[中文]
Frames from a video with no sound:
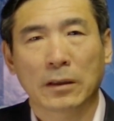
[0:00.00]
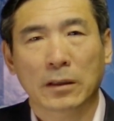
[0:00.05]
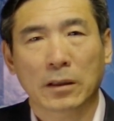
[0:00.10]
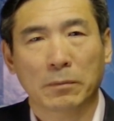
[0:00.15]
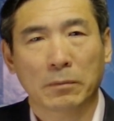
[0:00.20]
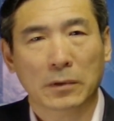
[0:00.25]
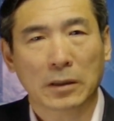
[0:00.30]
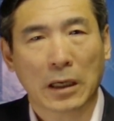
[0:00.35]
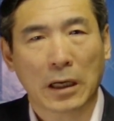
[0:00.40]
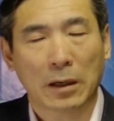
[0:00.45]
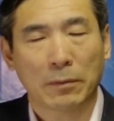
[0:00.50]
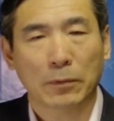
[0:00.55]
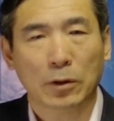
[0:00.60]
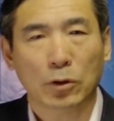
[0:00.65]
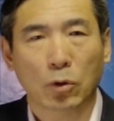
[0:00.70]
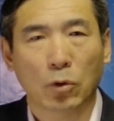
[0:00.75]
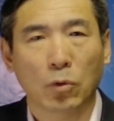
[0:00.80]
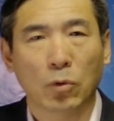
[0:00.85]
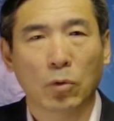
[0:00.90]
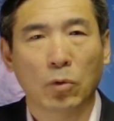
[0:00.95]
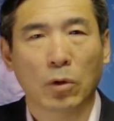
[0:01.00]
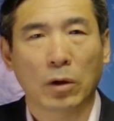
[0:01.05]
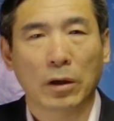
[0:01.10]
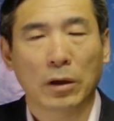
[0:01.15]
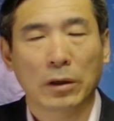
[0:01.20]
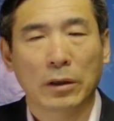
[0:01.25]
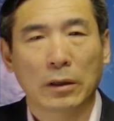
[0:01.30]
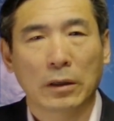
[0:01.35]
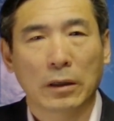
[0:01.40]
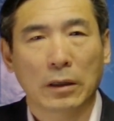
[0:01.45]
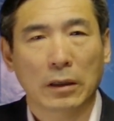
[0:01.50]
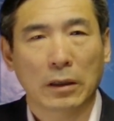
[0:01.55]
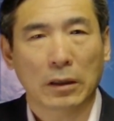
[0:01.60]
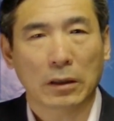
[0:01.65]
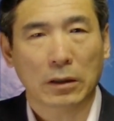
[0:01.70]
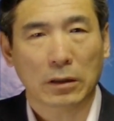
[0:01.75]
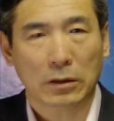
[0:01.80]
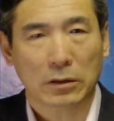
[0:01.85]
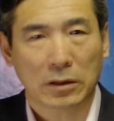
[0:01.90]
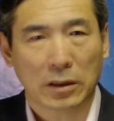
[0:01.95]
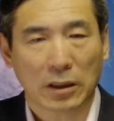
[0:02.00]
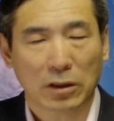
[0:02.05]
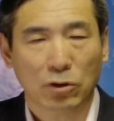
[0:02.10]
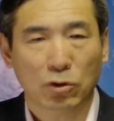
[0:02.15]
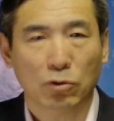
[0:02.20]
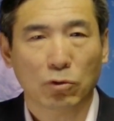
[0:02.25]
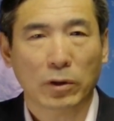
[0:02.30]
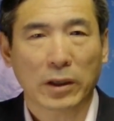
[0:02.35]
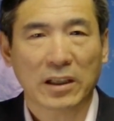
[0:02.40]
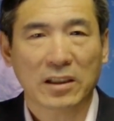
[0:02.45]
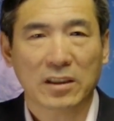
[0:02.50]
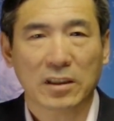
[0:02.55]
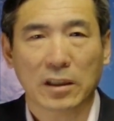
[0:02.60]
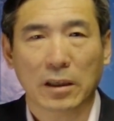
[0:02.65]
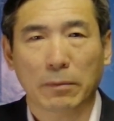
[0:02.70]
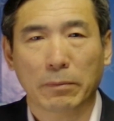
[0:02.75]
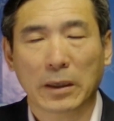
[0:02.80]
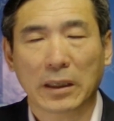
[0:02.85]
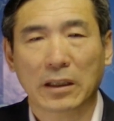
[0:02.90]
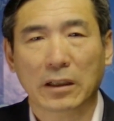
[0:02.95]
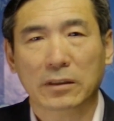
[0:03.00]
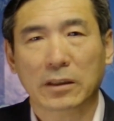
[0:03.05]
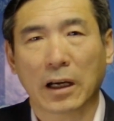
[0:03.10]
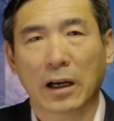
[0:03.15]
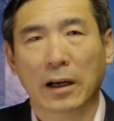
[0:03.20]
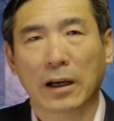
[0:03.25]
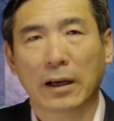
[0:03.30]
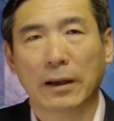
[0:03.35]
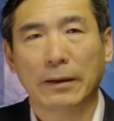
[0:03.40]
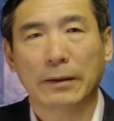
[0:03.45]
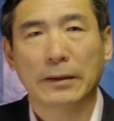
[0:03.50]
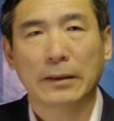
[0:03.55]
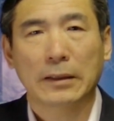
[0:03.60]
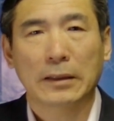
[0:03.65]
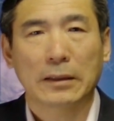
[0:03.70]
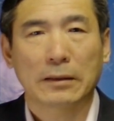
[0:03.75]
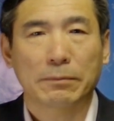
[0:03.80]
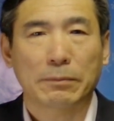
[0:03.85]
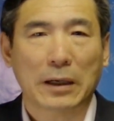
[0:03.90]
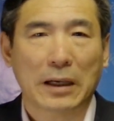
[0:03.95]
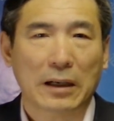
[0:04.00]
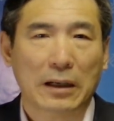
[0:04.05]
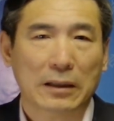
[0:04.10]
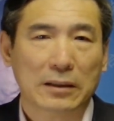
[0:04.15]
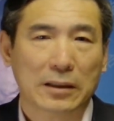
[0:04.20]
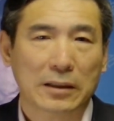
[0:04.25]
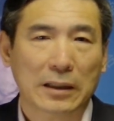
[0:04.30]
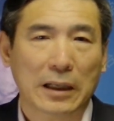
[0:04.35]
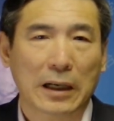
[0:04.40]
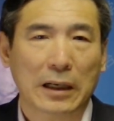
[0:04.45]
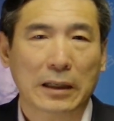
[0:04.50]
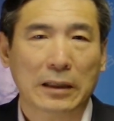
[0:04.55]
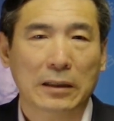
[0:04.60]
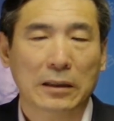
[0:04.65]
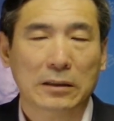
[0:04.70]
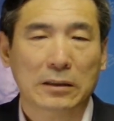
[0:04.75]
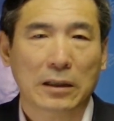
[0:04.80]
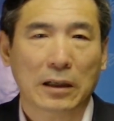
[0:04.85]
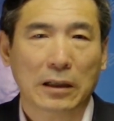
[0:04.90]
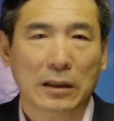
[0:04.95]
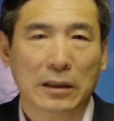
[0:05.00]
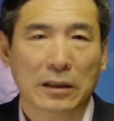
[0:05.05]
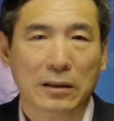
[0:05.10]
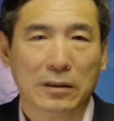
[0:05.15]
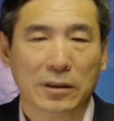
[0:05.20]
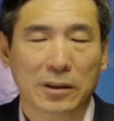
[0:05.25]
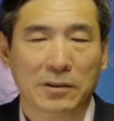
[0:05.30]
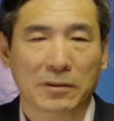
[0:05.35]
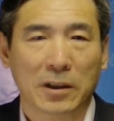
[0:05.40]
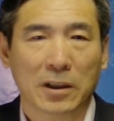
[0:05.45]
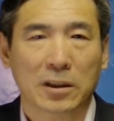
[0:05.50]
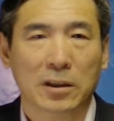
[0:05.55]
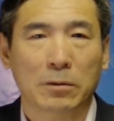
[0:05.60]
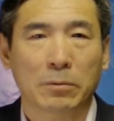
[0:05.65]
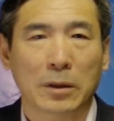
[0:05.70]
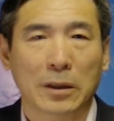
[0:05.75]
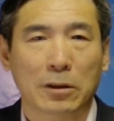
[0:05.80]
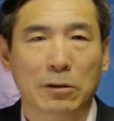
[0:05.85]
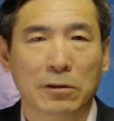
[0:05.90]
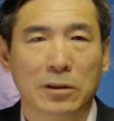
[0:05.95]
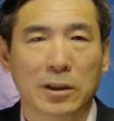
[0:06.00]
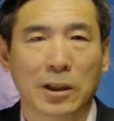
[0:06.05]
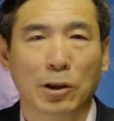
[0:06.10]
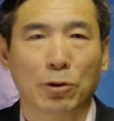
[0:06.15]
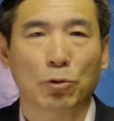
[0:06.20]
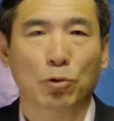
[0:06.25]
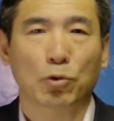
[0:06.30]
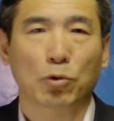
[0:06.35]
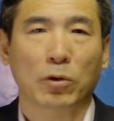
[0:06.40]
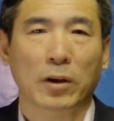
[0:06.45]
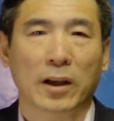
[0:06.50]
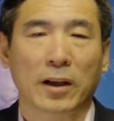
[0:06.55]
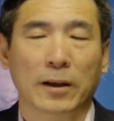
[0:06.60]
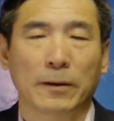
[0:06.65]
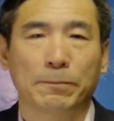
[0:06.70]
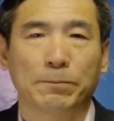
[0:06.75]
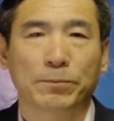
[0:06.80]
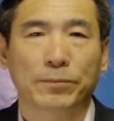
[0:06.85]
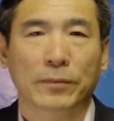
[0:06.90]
那么他们通过呃前苏联解密的档案，把斯大林的这样一个死亡之谜就揭露出来了。